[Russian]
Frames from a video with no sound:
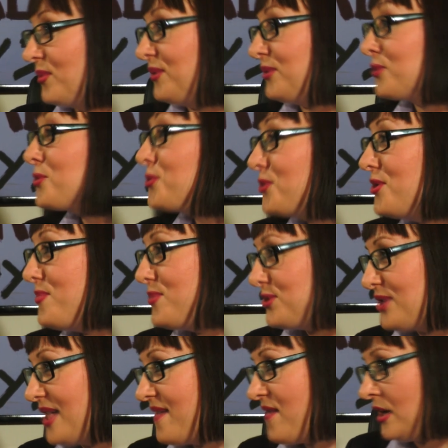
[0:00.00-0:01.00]
другой бы
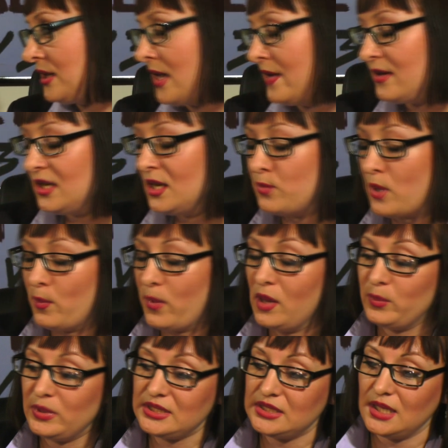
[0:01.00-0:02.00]
человек, наверное,
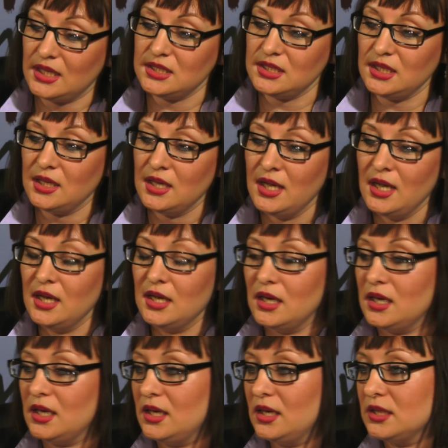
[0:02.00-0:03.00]
попал под статьи
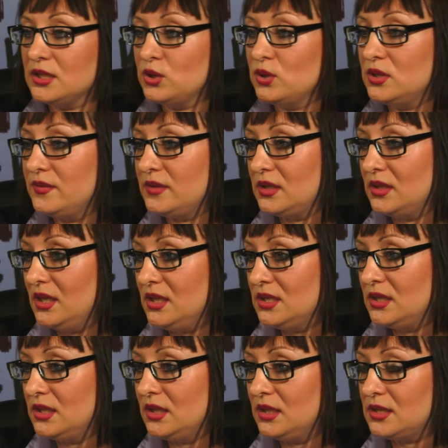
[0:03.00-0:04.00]

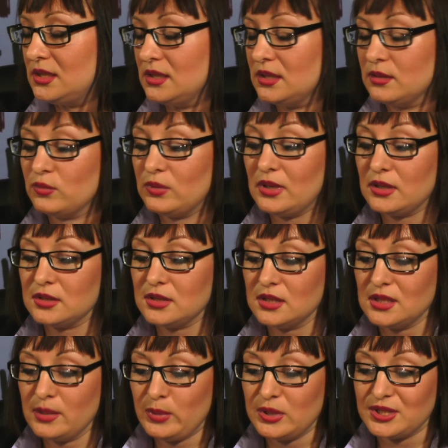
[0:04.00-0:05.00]
119, а, если у меня,
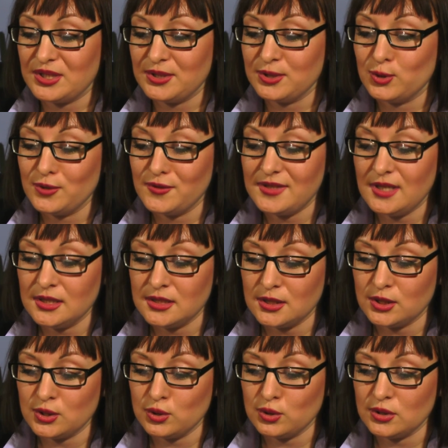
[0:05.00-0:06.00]
кстати, записано,
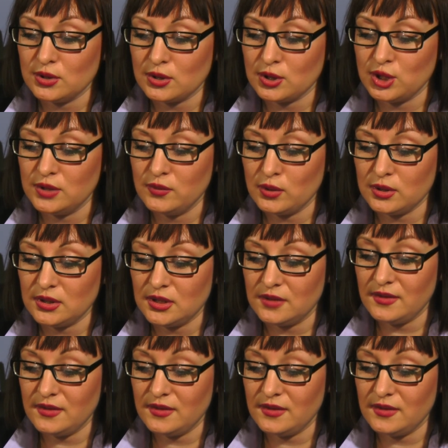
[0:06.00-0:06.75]
119, 144